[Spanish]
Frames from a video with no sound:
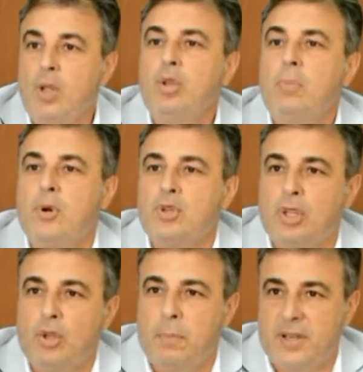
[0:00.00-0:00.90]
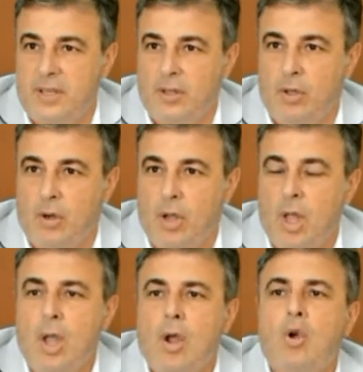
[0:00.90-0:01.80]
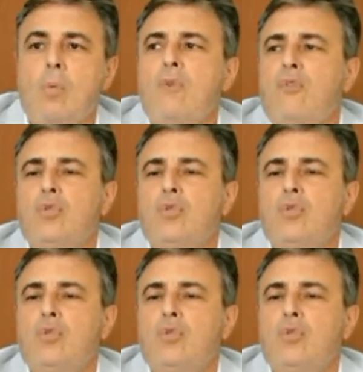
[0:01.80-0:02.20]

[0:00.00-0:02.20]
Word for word: ¿Cuántos proyectos presentó? ¿Cómo